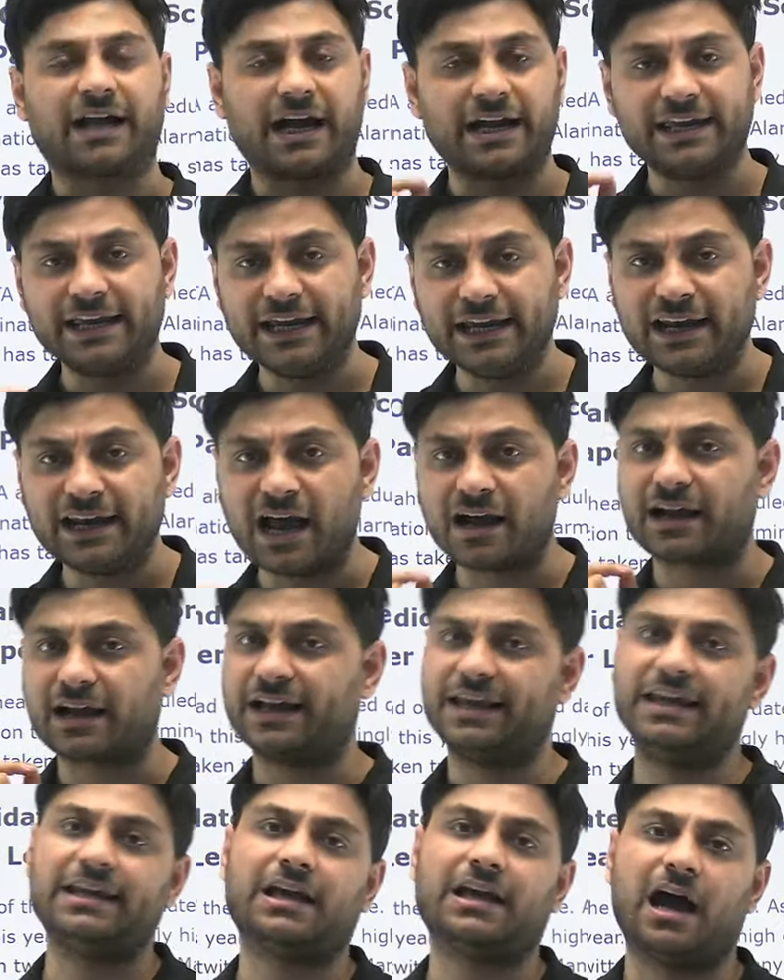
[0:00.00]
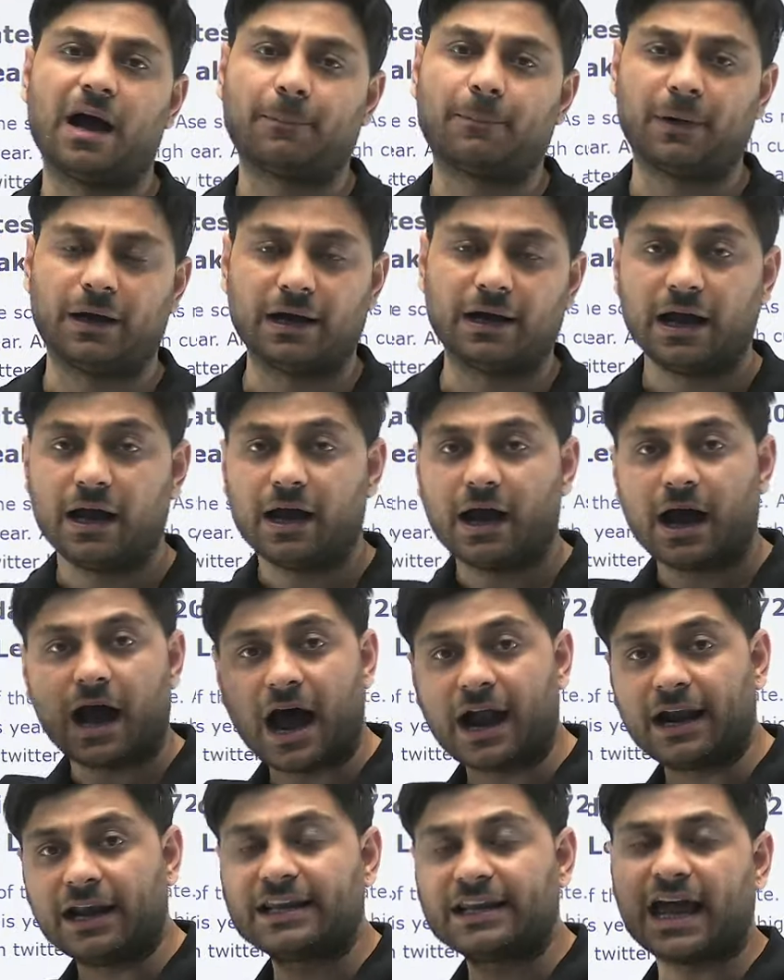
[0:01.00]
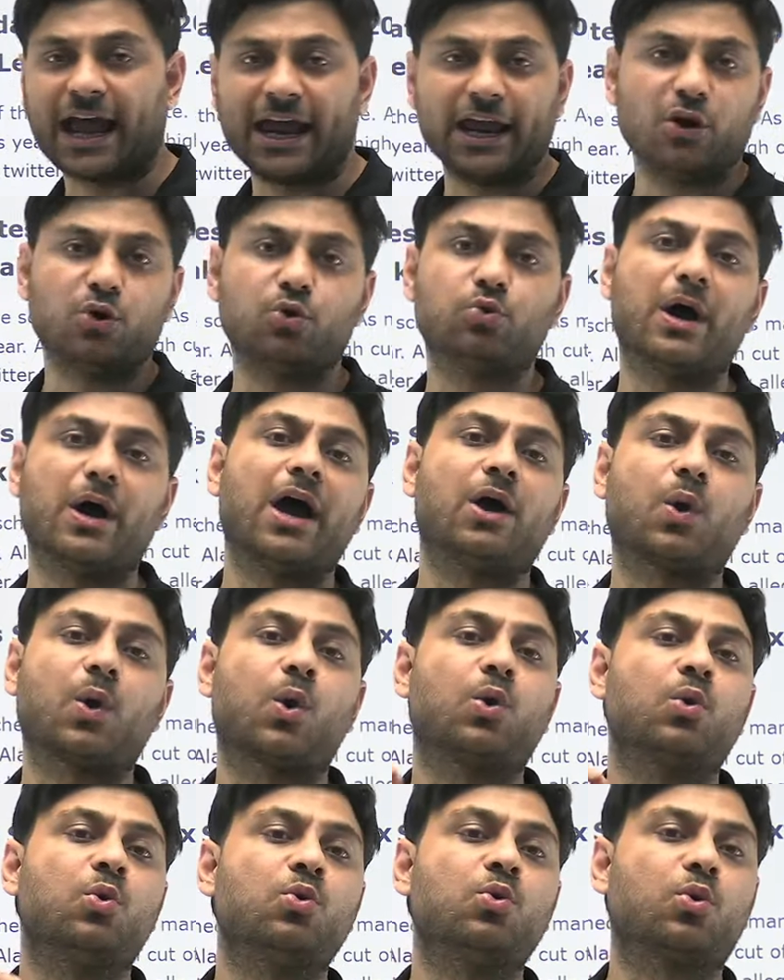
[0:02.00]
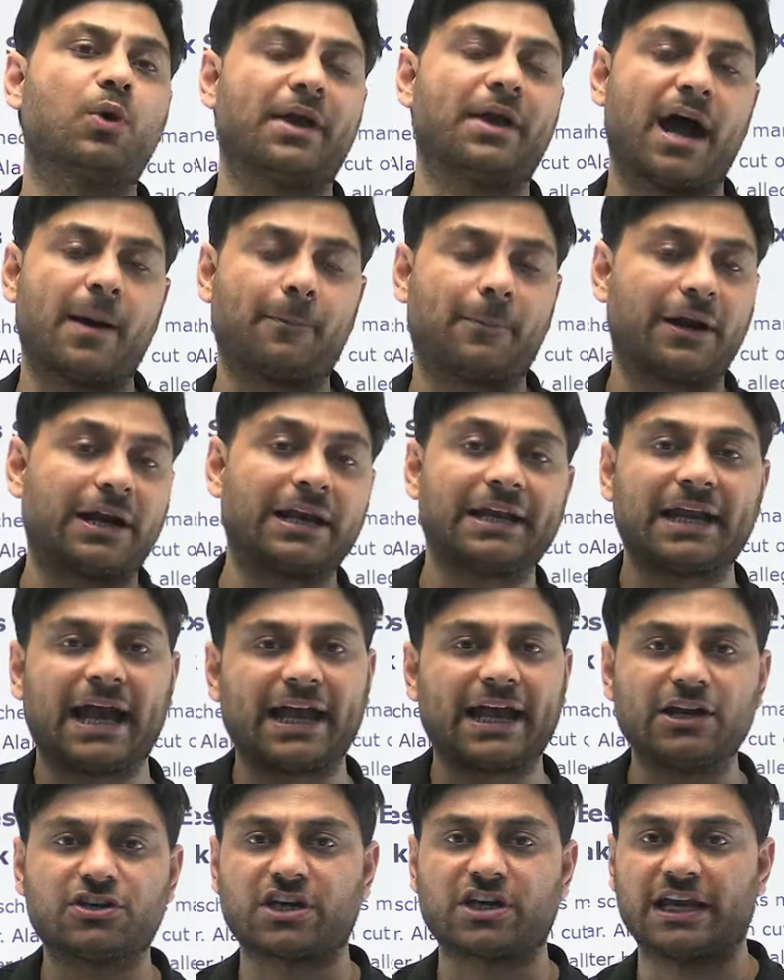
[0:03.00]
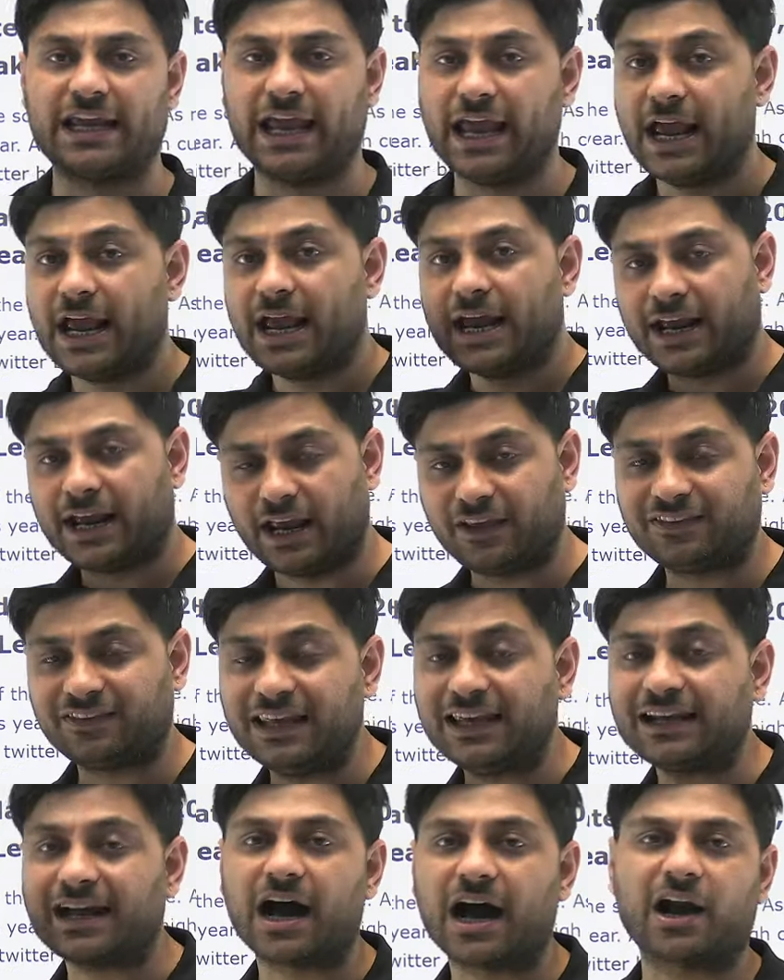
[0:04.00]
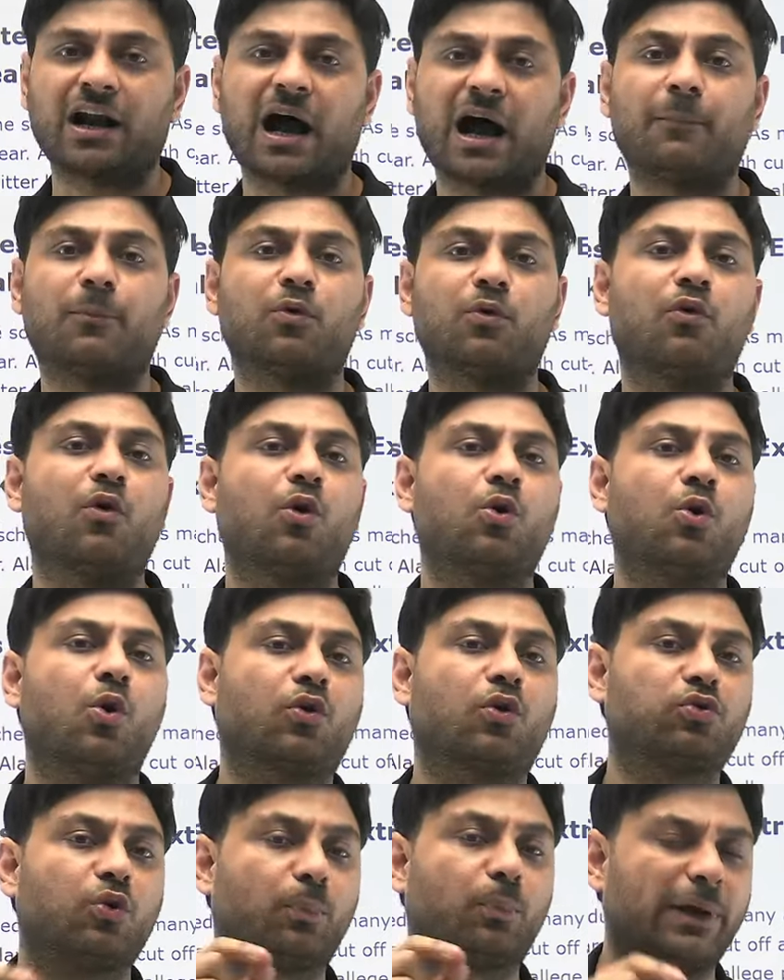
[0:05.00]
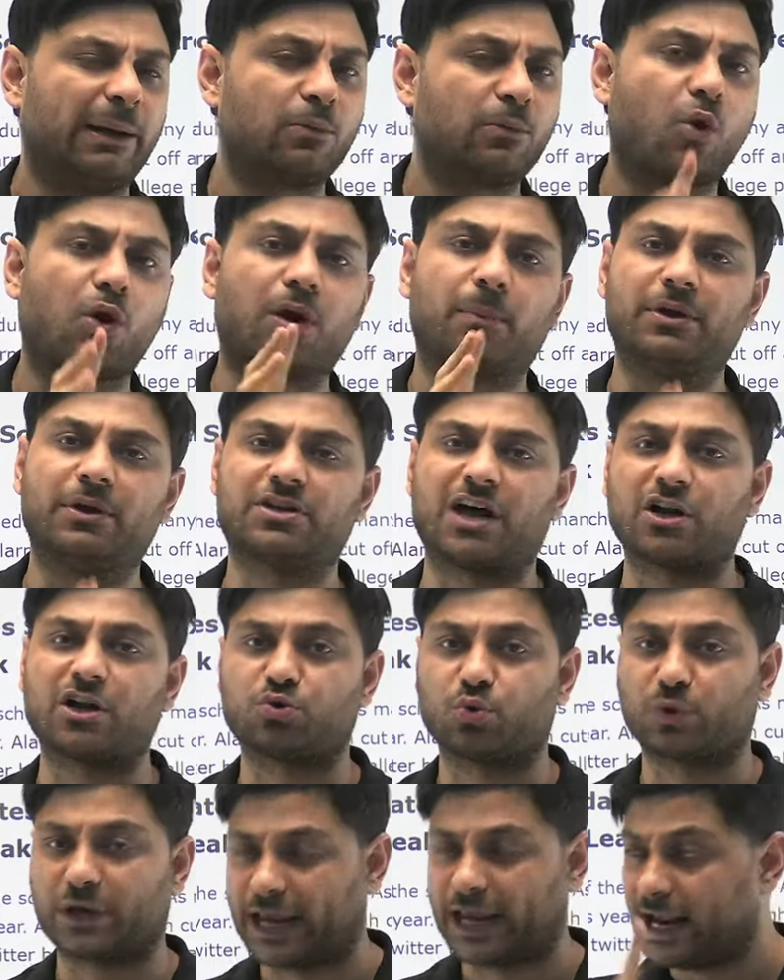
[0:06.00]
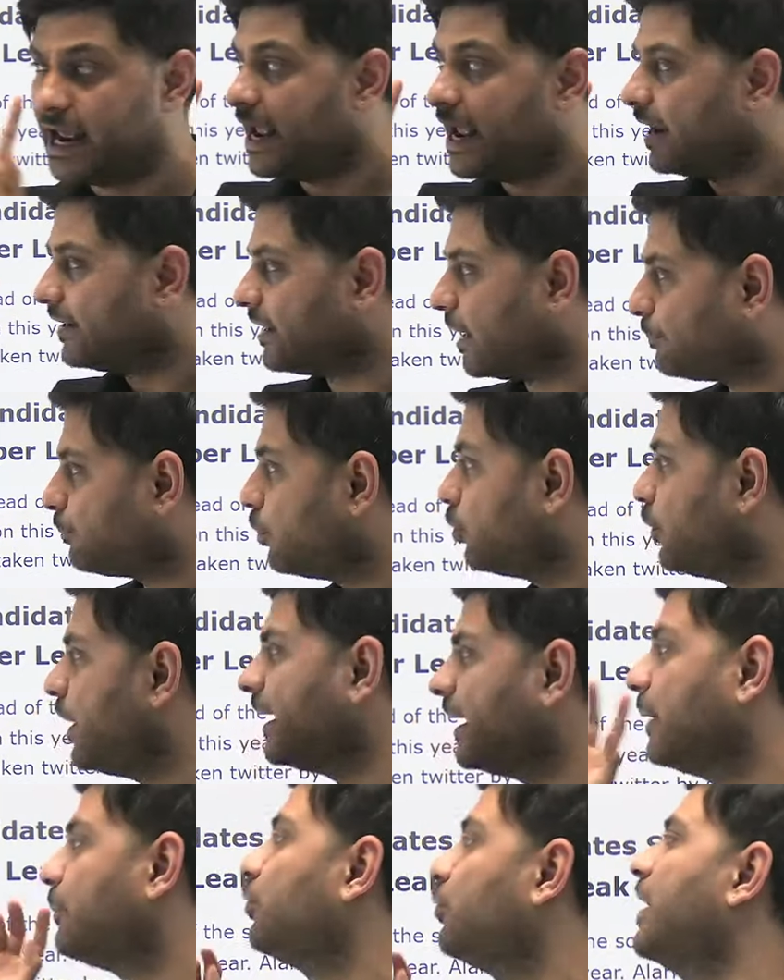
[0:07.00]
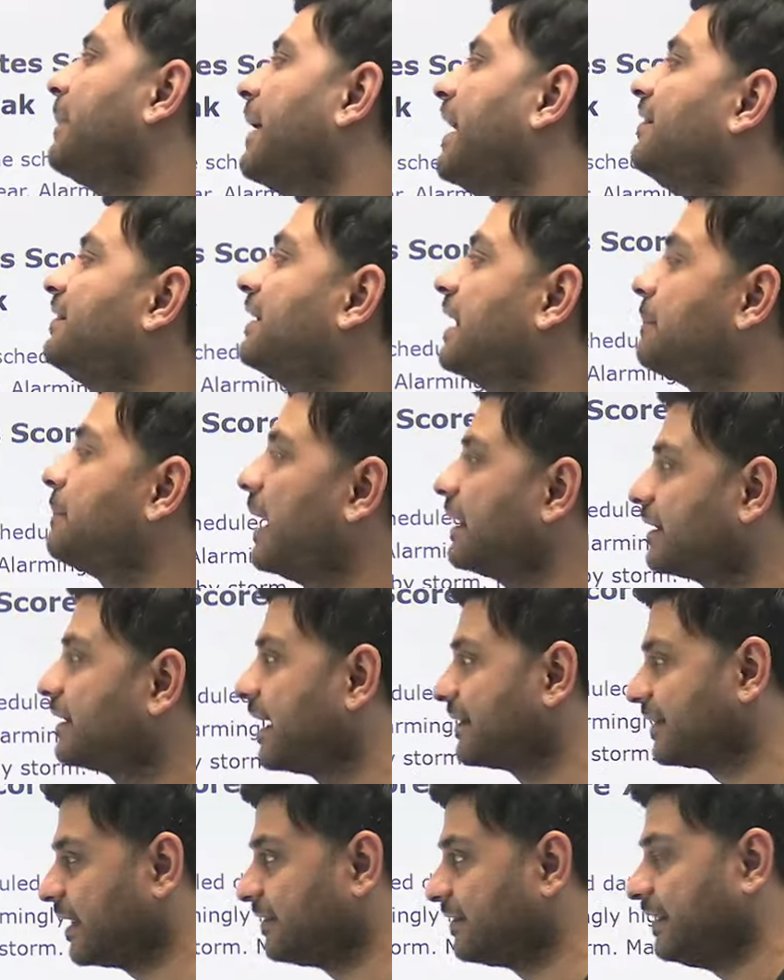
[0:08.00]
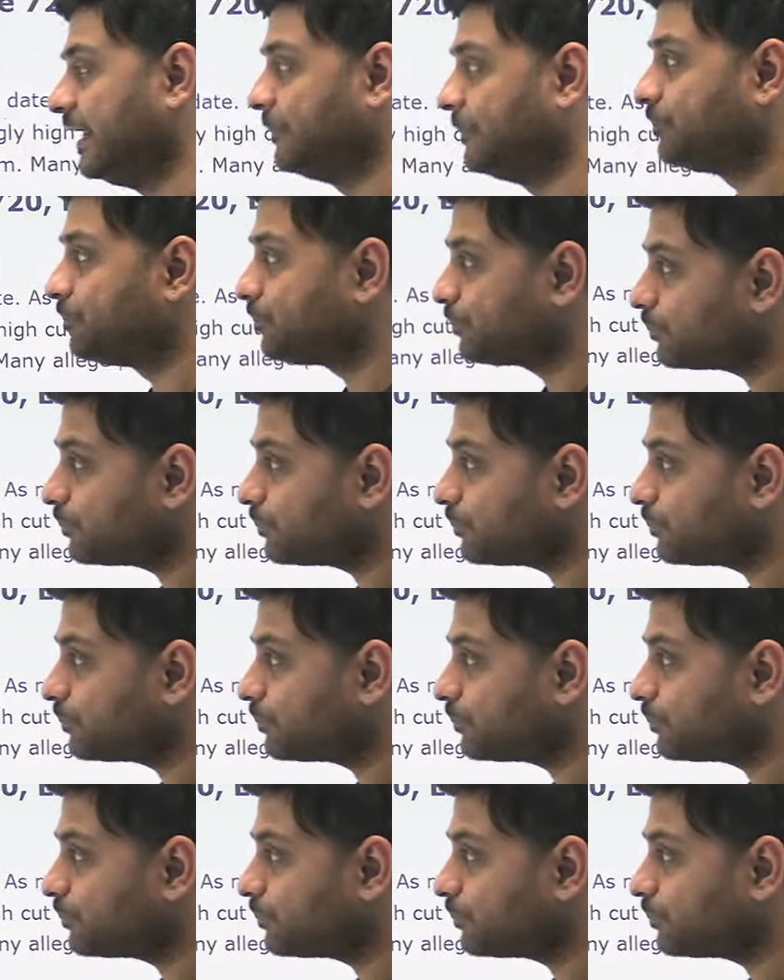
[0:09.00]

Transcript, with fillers: कहीं ना कहीं यहां पर अन्याय हुआ है और उनको यहां पर न्याय चाहिए इसी कारण अब वो लोग सुप्रीम कोर्ट भी जा चुके हैं ये पूरे के पूरे केस की बात करते हैं सी